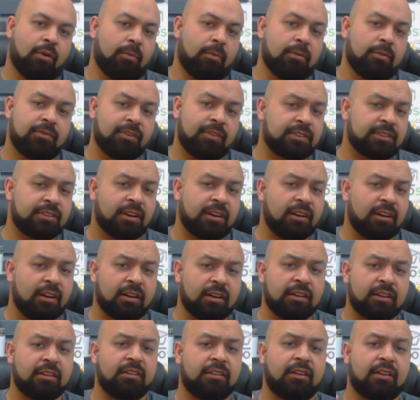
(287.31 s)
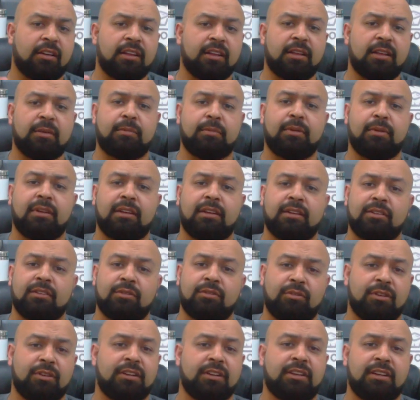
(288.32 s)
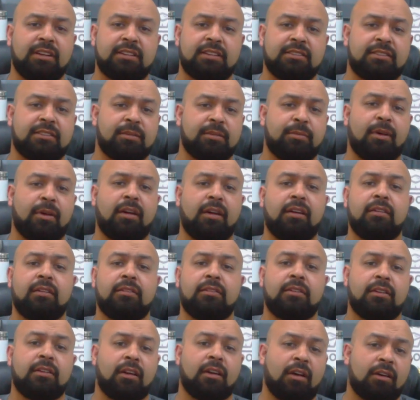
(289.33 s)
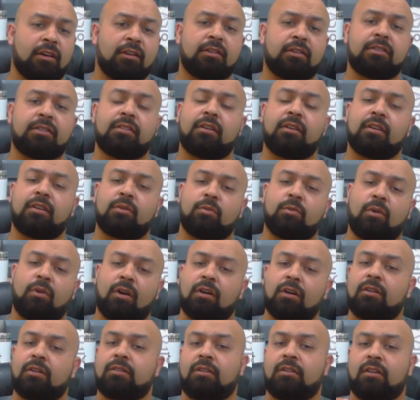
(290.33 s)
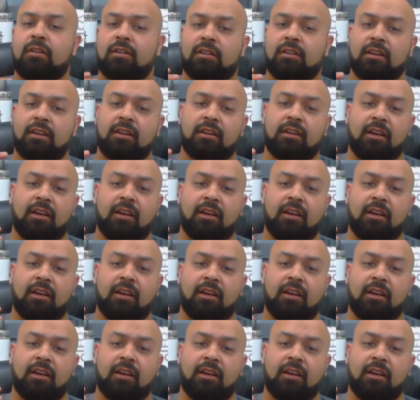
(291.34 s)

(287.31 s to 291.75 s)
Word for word: وبالفترة الأخيرة ايباي يعير انتباهي أكثر وأكثر